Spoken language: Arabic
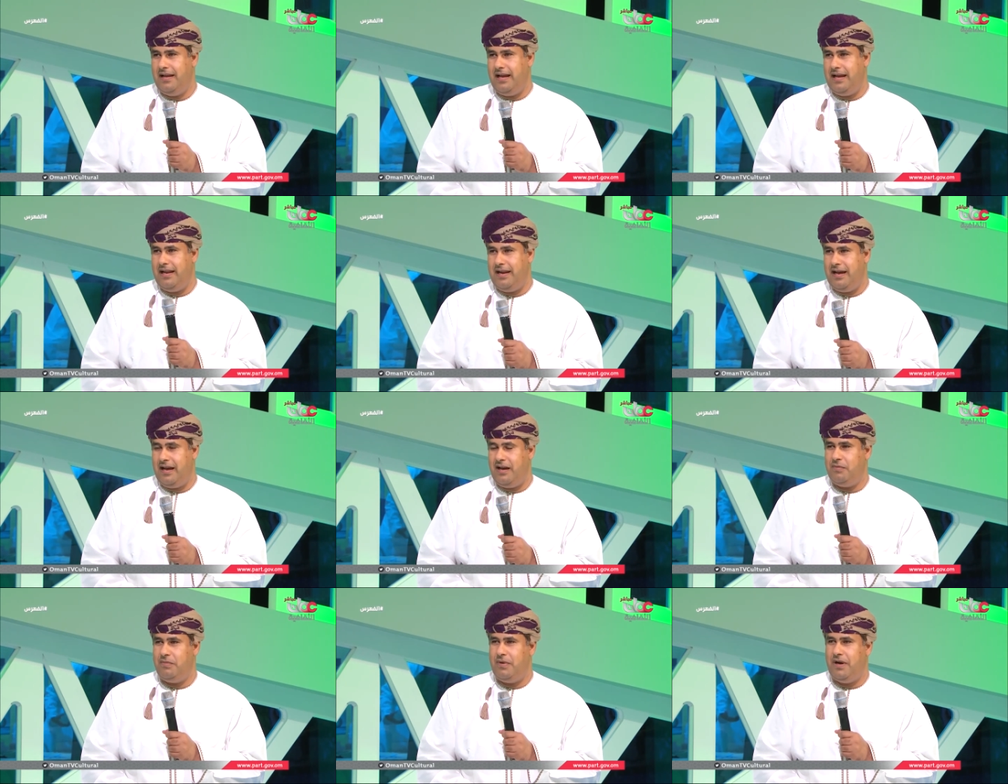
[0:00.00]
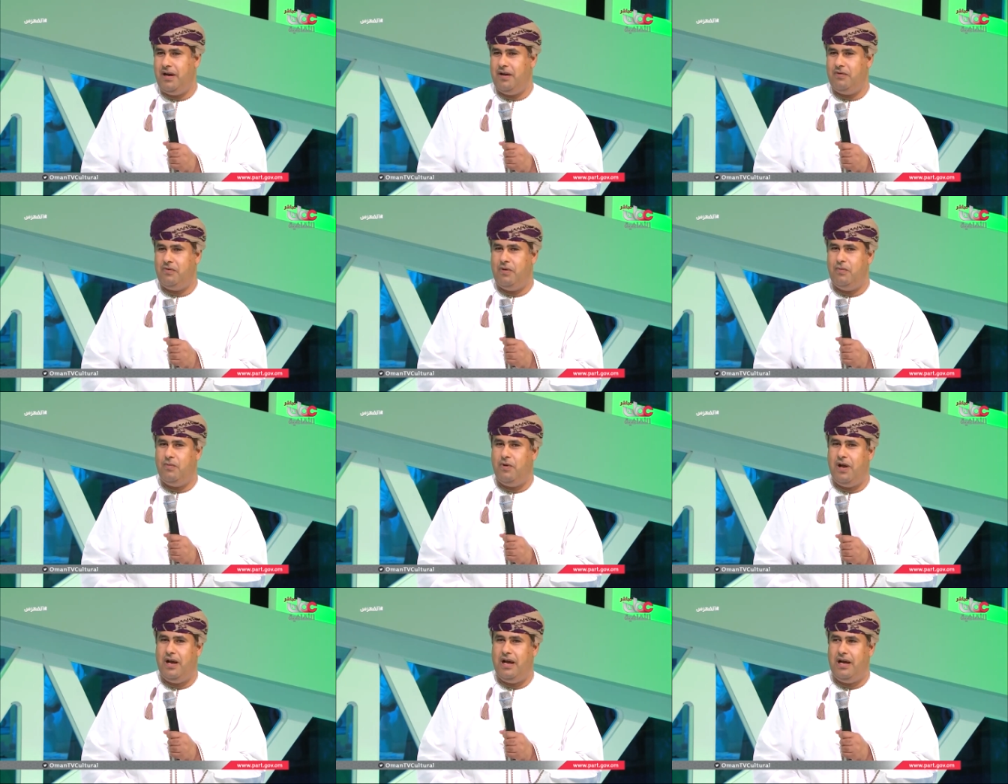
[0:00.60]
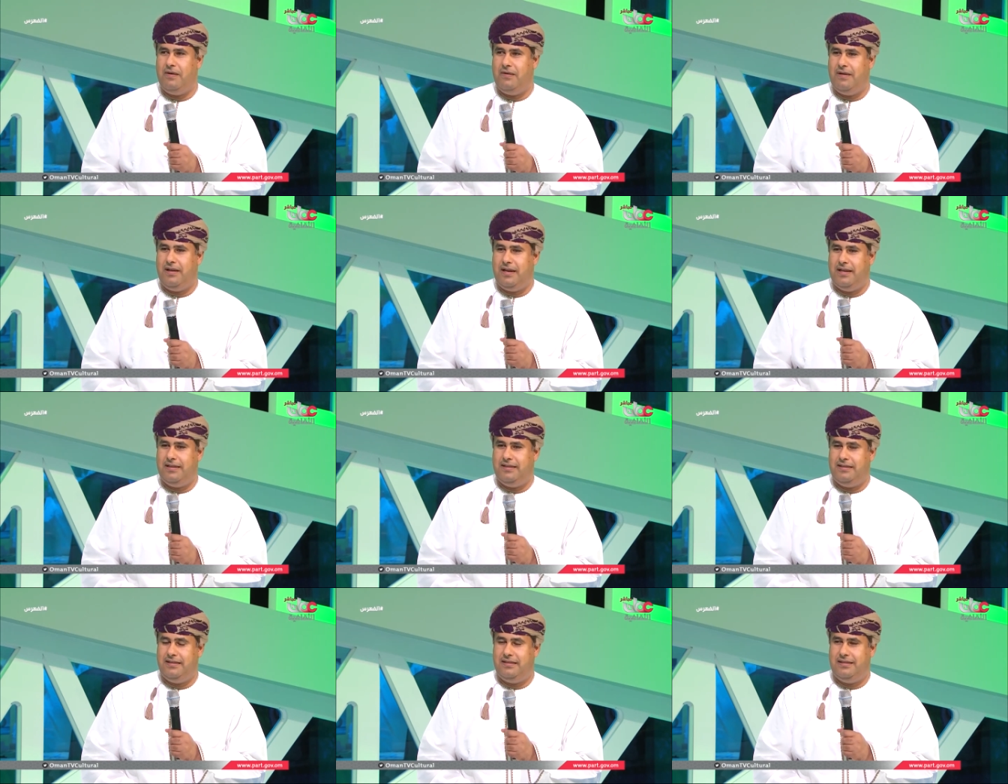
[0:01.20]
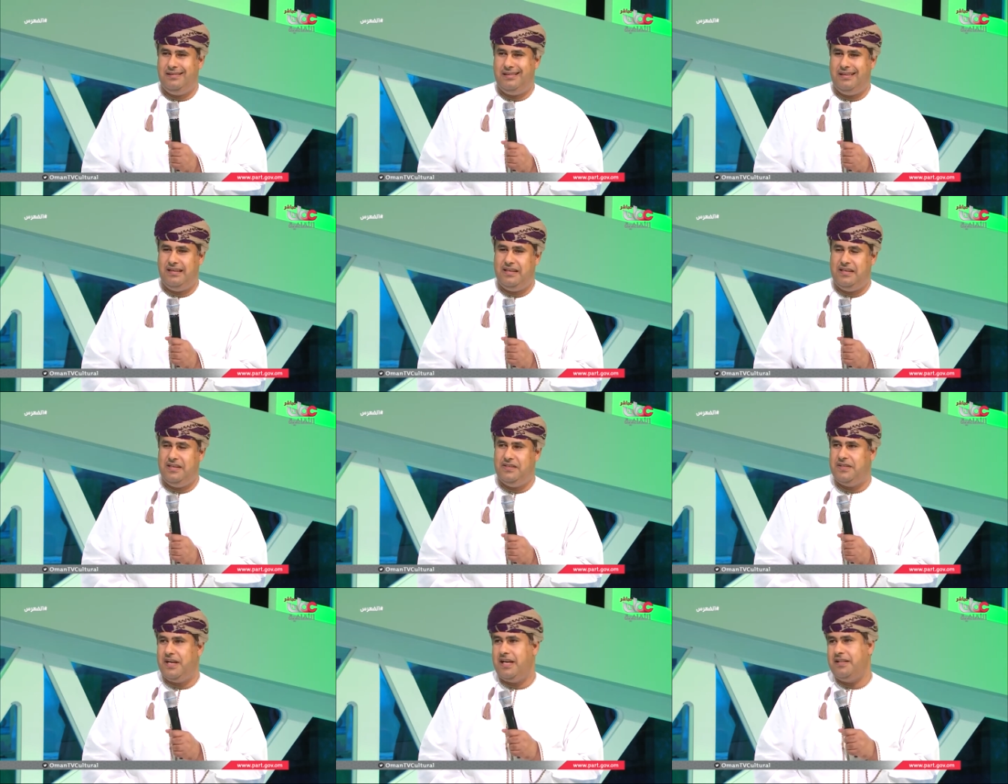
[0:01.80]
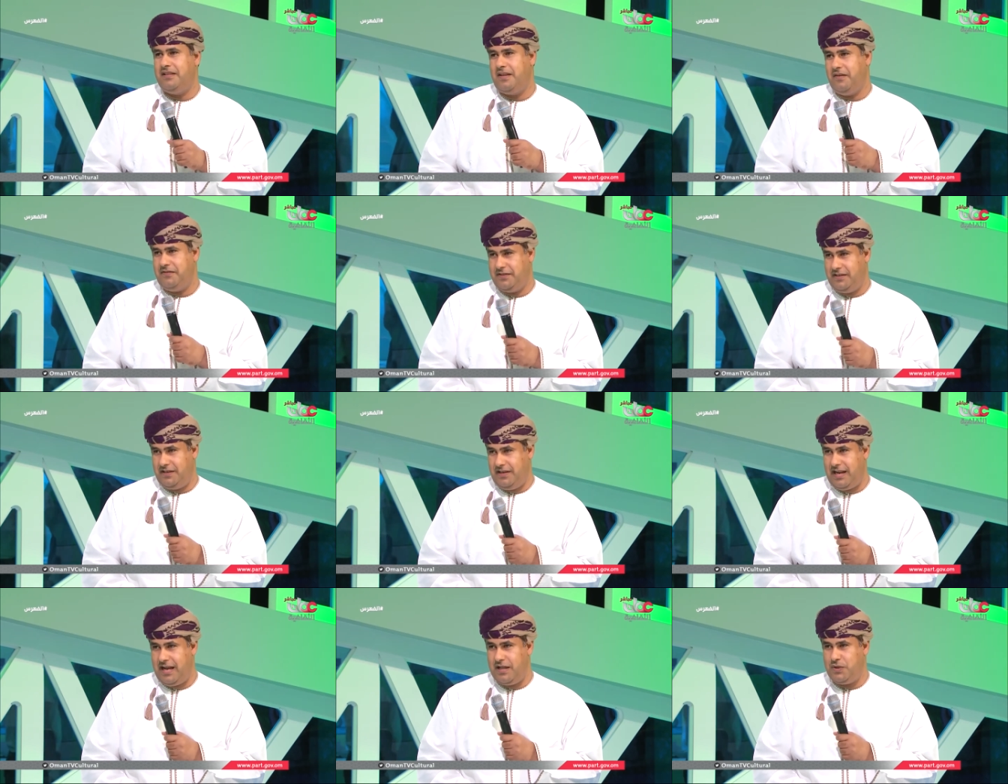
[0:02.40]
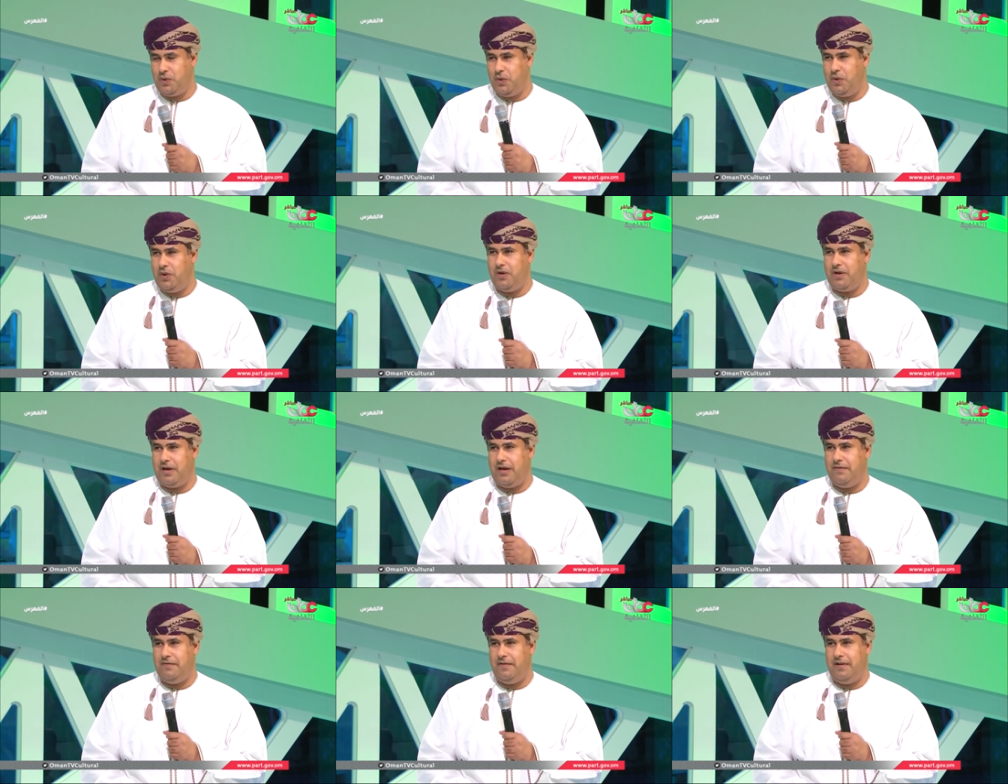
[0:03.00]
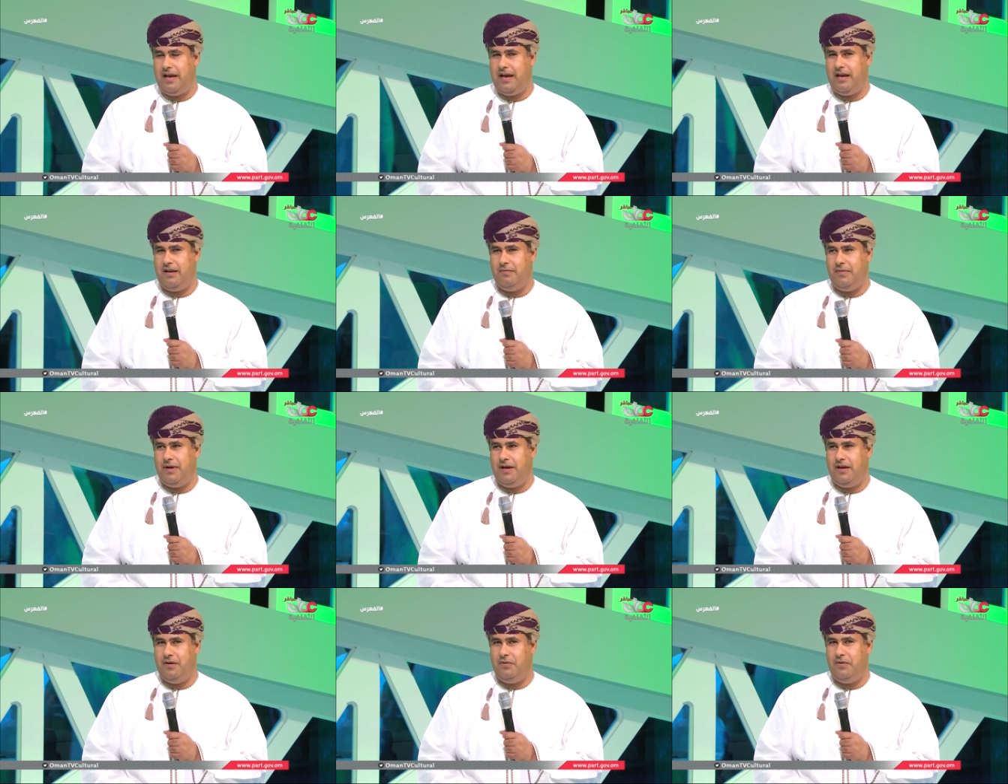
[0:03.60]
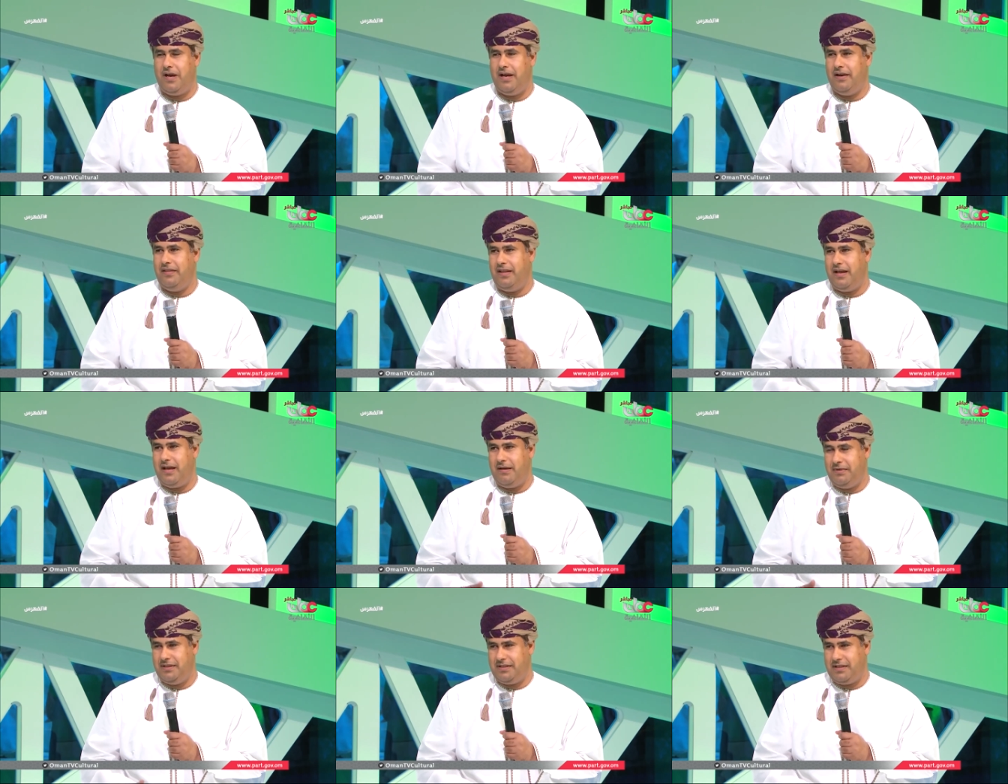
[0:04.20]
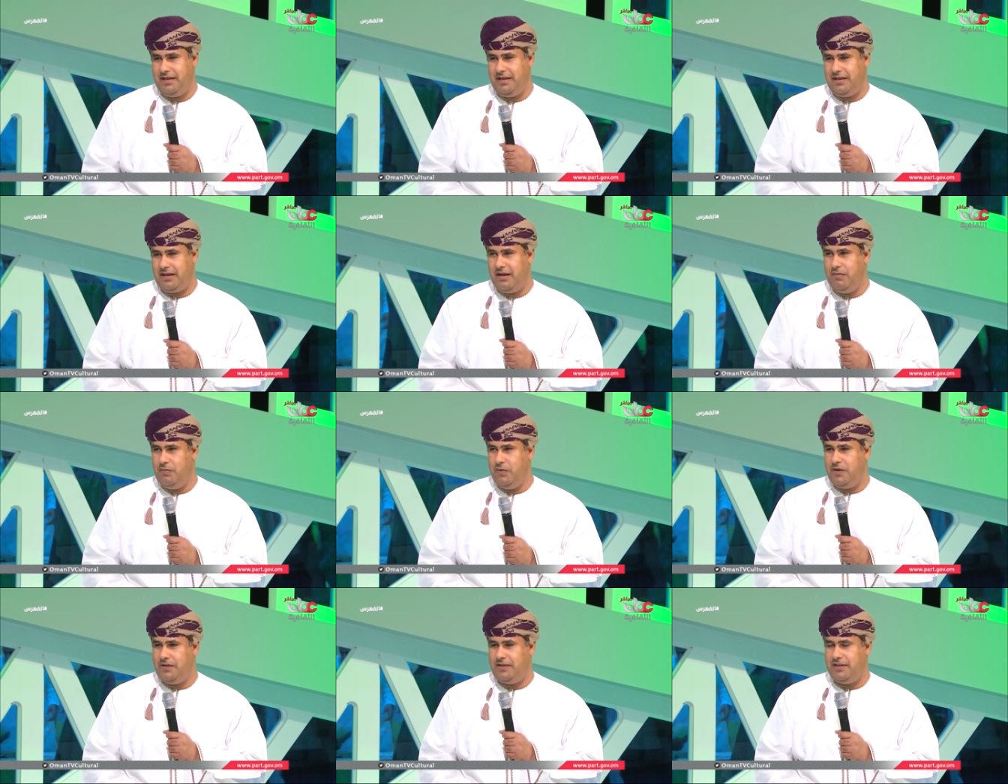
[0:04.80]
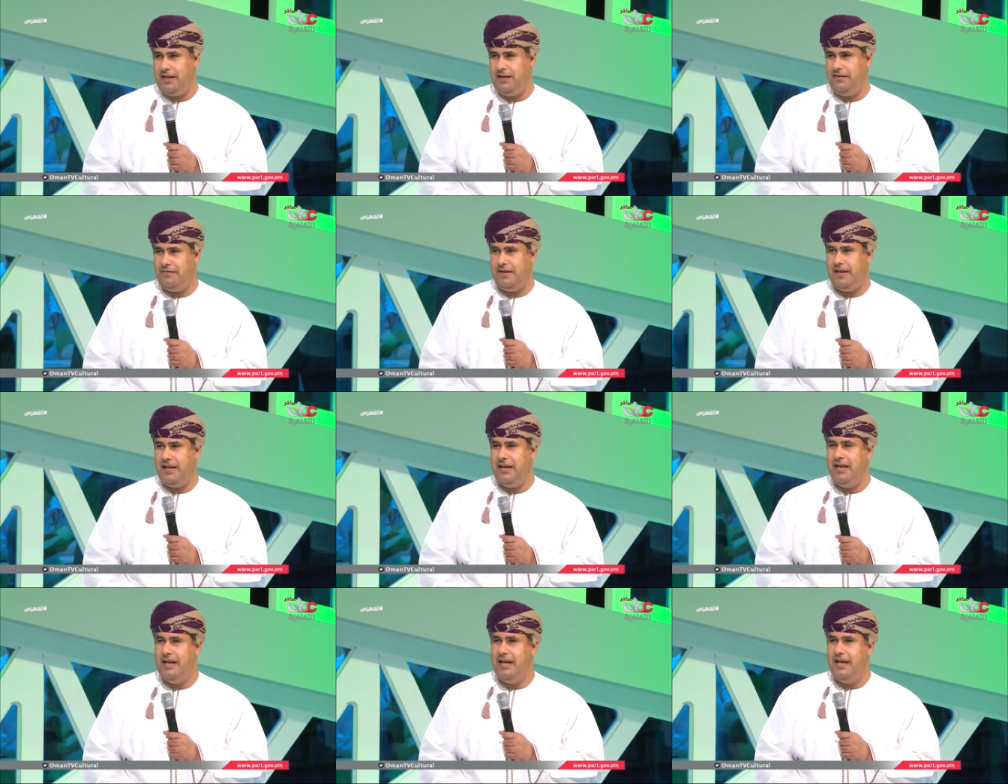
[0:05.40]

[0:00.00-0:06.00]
الأخبار ومحاولة إيجاد تفصيلات أخرى في الأخبار وعرضها بطريقة مختلفة